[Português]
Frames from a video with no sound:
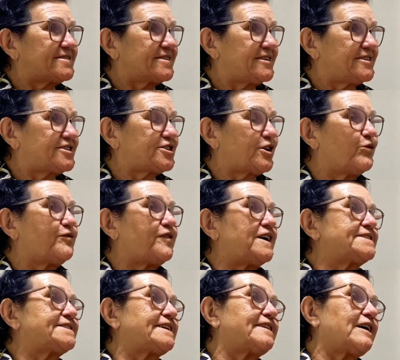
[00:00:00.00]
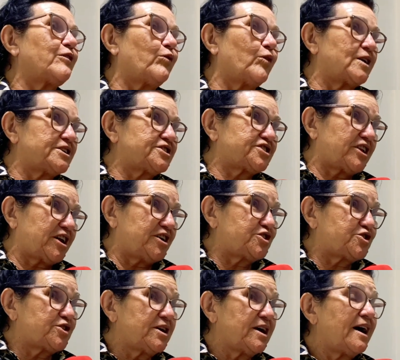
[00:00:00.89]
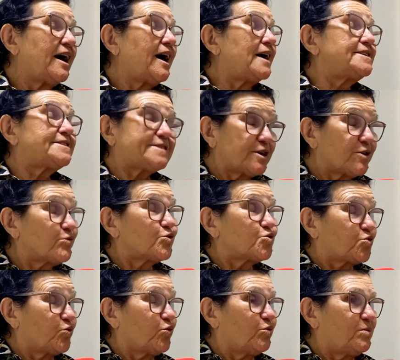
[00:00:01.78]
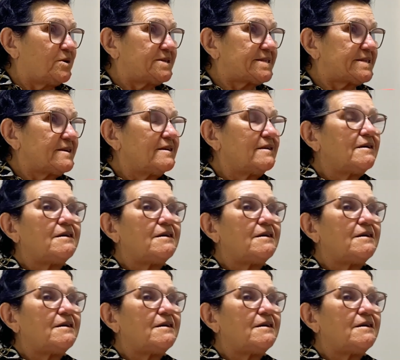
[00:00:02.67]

que estão fazendo agora as três, as cinco turmas.